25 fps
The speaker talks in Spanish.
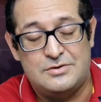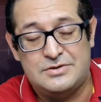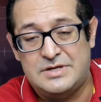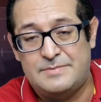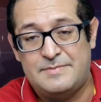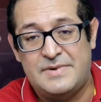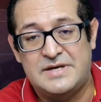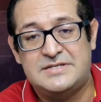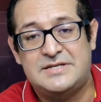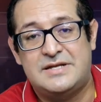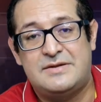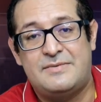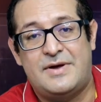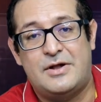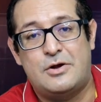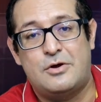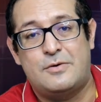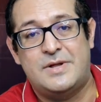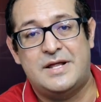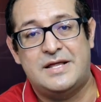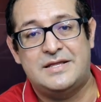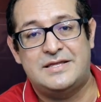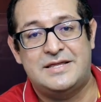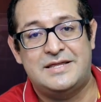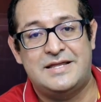Los demás, sin embargo,
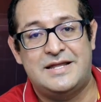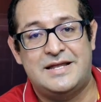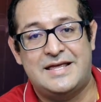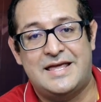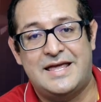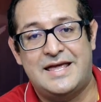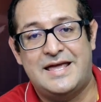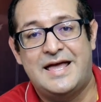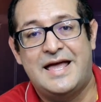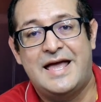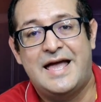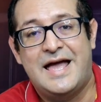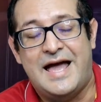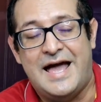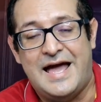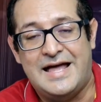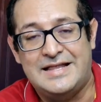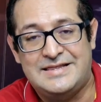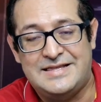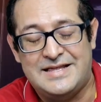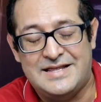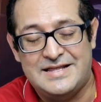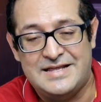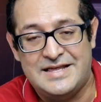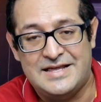van a tener que
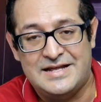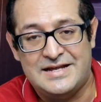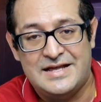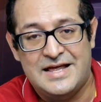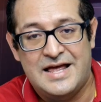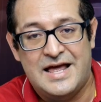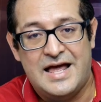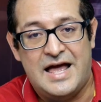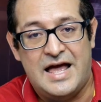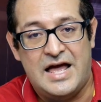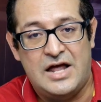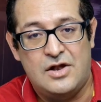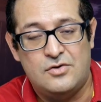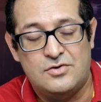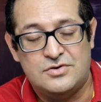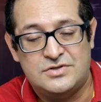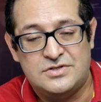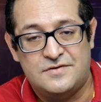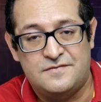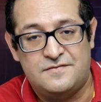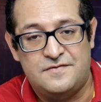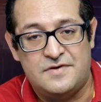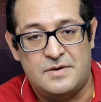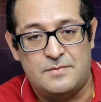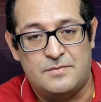atender a
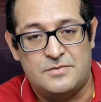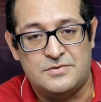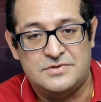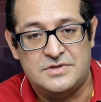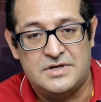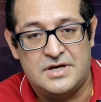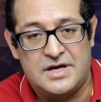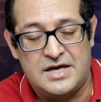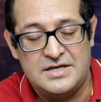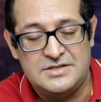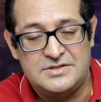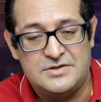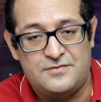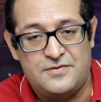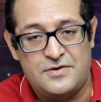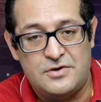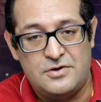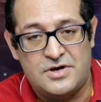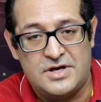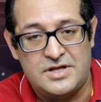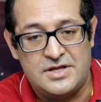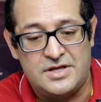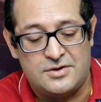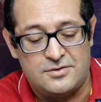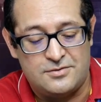los enfermos. Esto fue
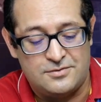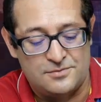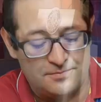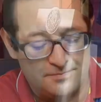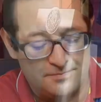lo que dijo.